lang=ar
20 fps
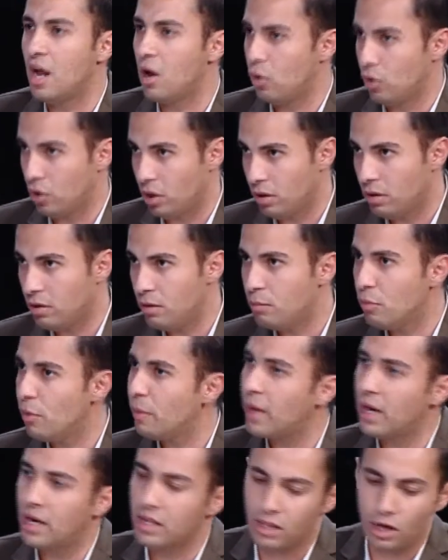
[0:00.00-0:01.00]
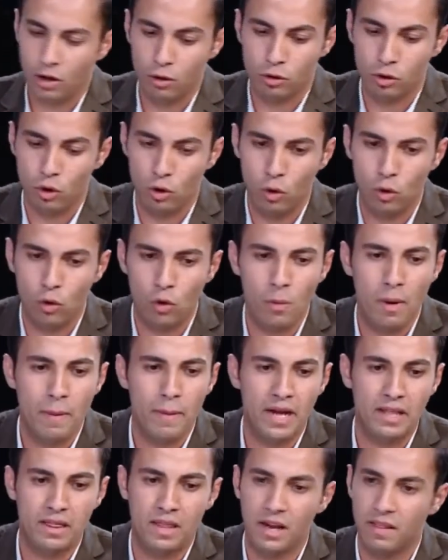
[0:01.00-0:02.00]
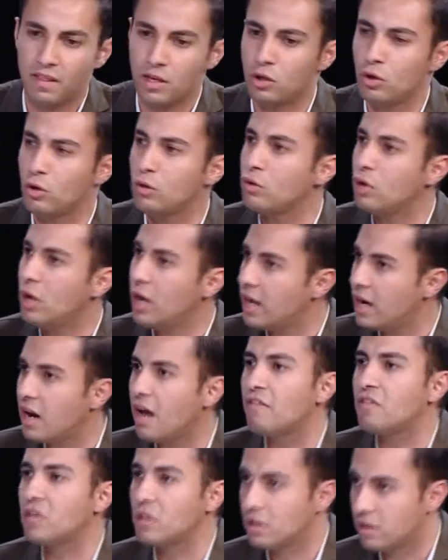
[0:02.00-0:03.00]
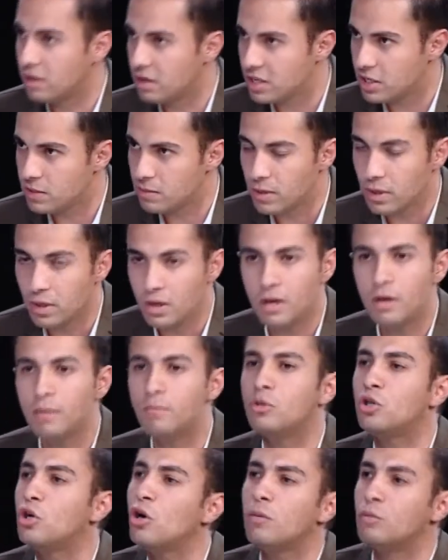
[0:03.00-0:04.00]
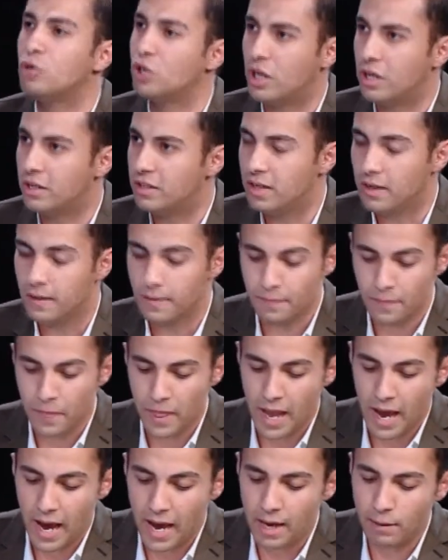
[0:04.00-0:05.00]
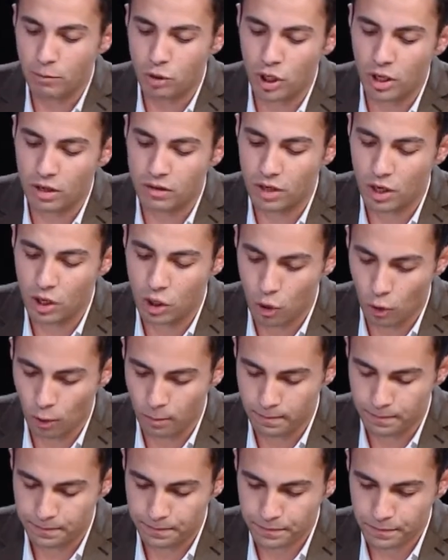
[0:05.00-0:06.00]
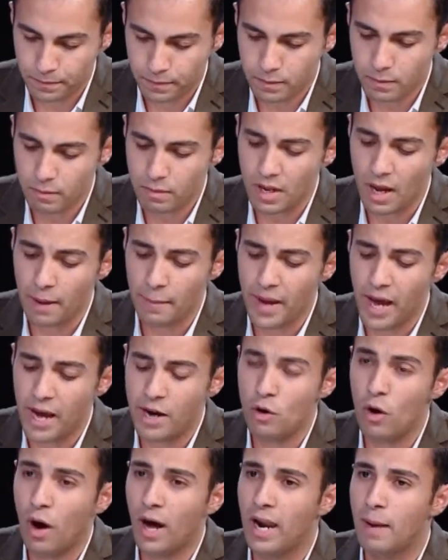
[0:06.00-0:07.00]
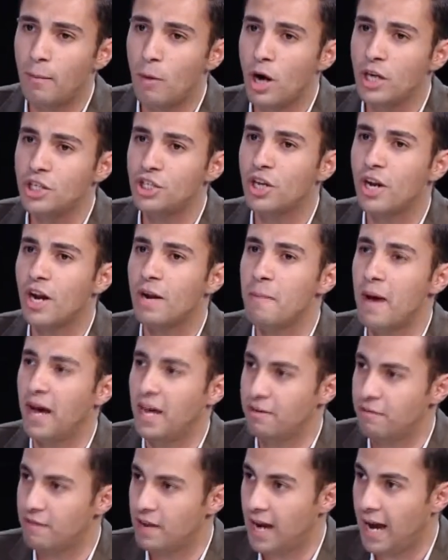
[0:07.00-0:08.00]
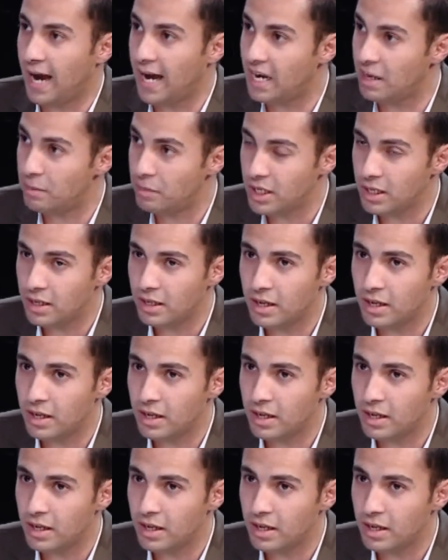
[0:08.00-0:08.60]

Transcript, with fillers: أخرى ممكن أن تخرج الحكومة بعد ثلاث أشهر تقول لك انخفضت النسبة مش هون مشكلتي أنا مشكلتي اليوم بأنه على مؤشر المعرفة العالمي